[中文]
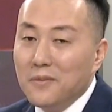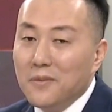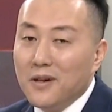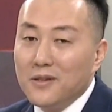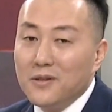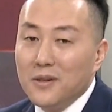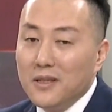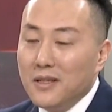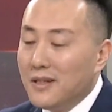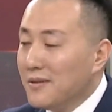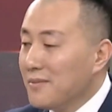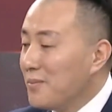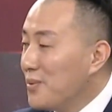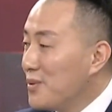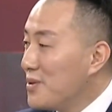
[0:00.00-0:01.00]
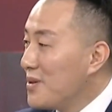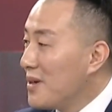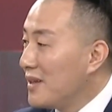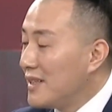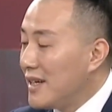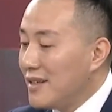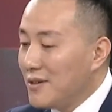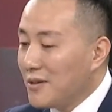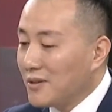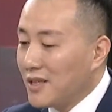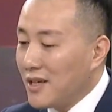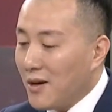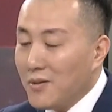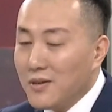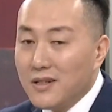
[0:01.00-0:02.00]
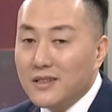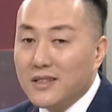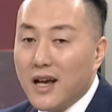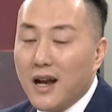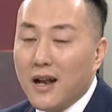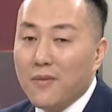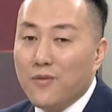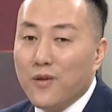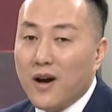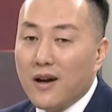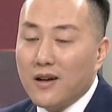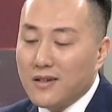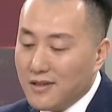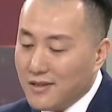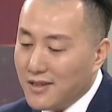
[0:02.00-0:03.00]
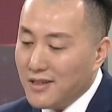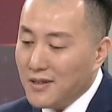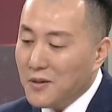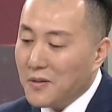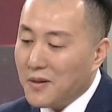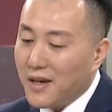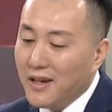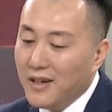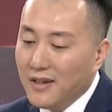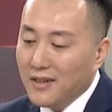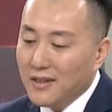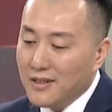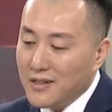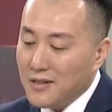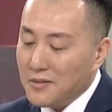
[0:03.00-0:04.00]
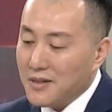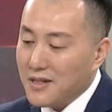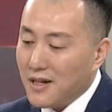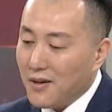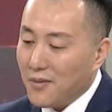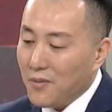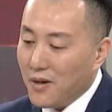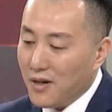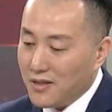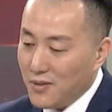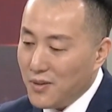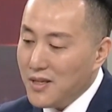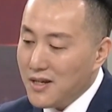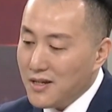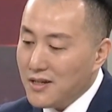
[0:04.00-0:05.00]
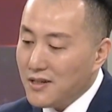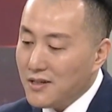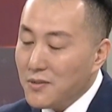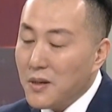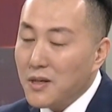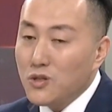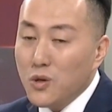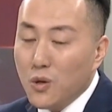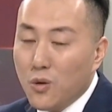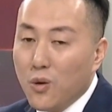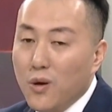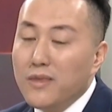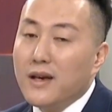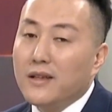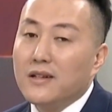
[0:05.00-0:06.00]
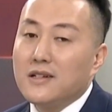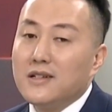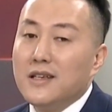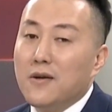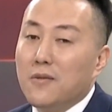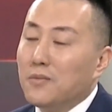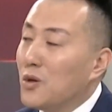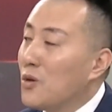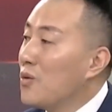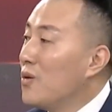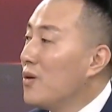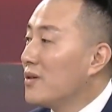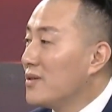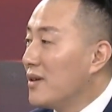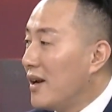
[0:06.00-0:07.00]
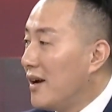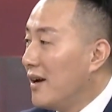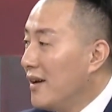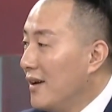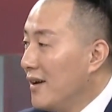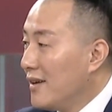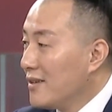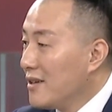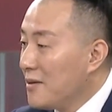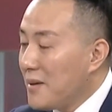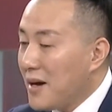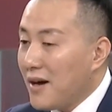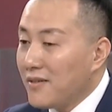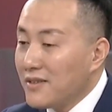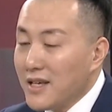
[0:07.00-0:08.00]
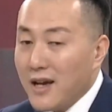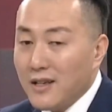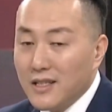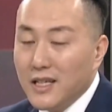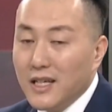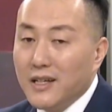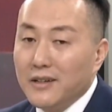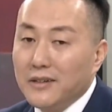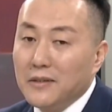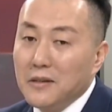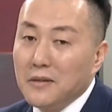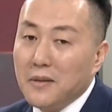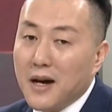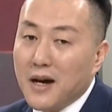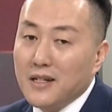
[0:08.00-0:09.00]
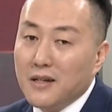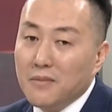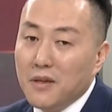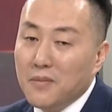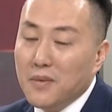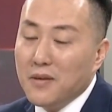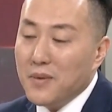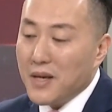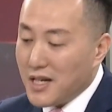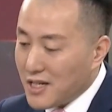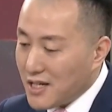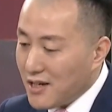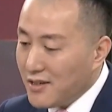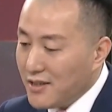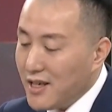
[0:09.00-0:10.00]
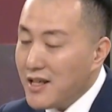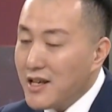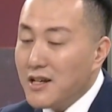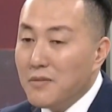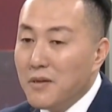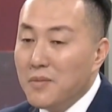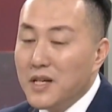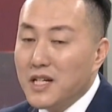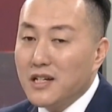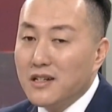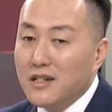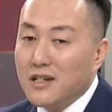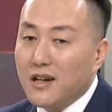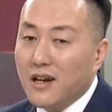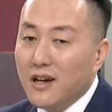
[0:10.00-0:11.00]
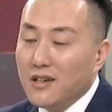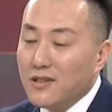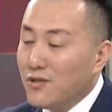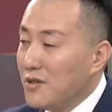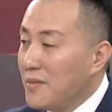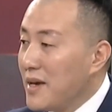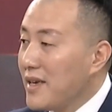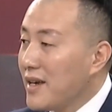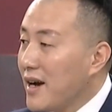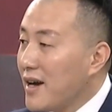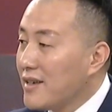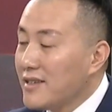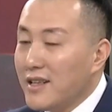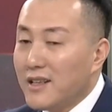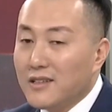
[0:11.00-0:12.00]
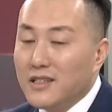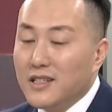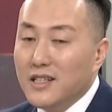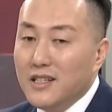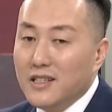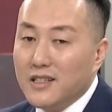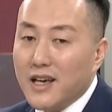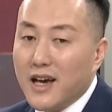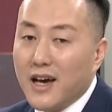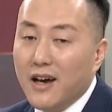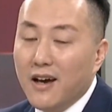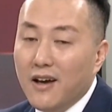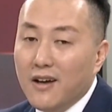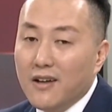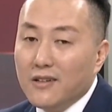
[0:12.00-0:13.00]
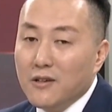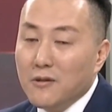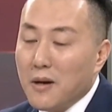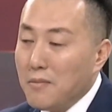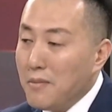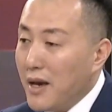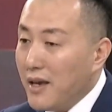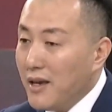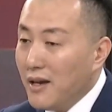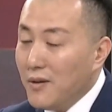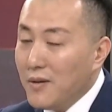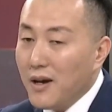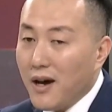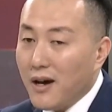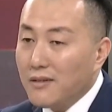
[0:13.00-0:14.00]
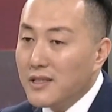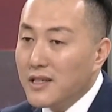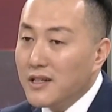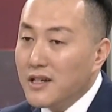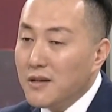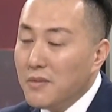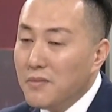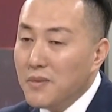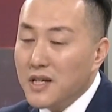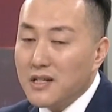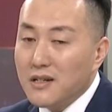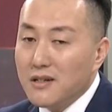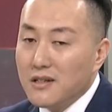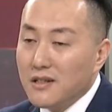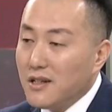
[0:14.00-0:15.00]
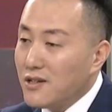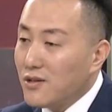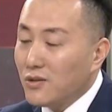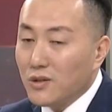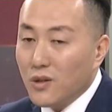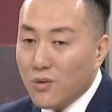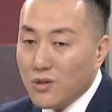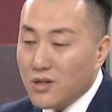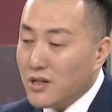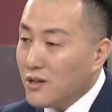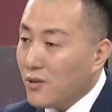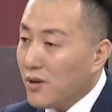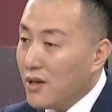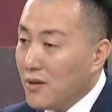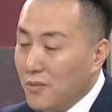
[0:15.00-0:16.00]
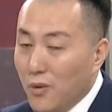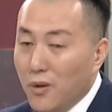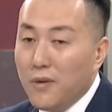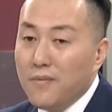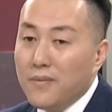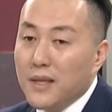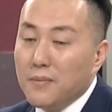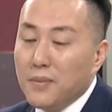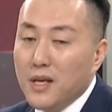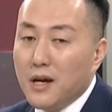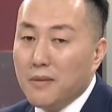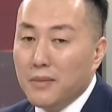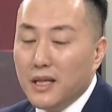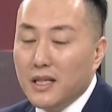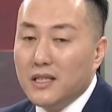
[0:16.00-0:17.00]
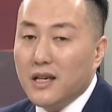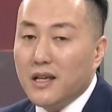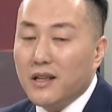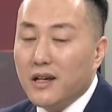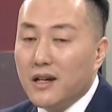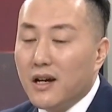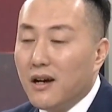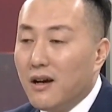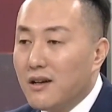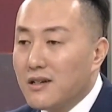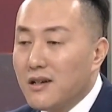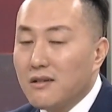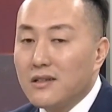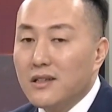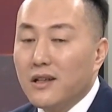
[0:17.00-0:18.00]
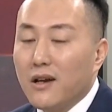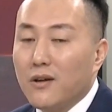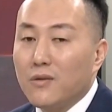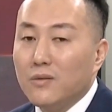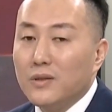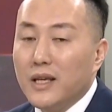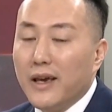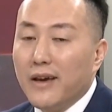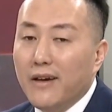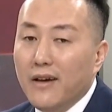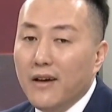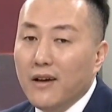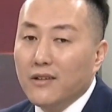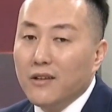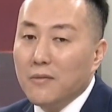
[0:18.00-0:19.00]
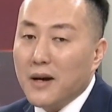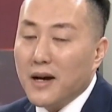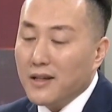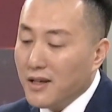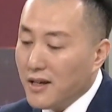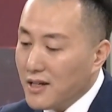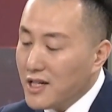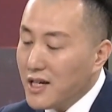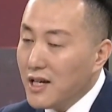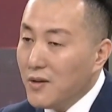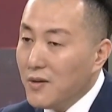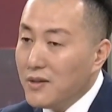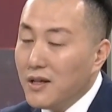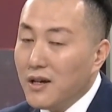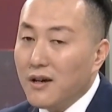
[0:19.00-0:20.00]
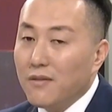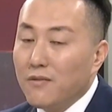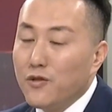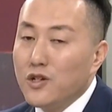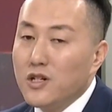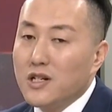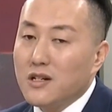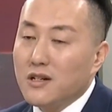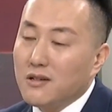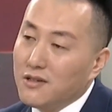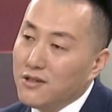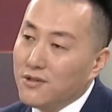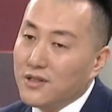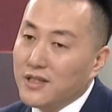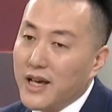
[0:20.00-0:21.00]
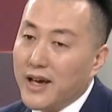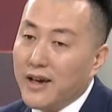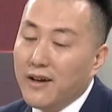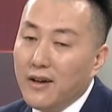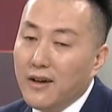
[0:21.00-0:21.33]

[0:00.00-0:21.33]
我觉得不需要担忧，调整下来反而是机会，是不是？我觉得是什么最困难的时间我们都过去了，对吧？加息，对吧？人民币贬值，现在人民币升值，随便一看，现在七以下，对吧？每一轮行情人民币升值的时候，都是有一轮比较明显的一个上行的一个空间，对吧？你看这一轮的峰值就是在。